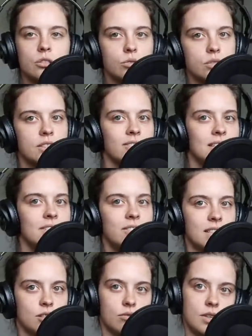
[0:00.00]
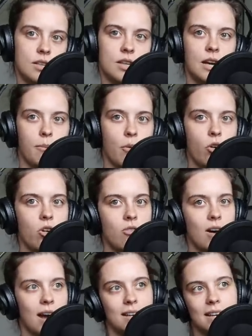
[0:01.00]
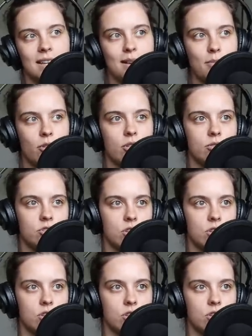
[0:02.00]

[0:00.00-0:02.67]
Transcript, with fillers: ludzie wtedy wiedzą, ile mogą, a ile nie mogą.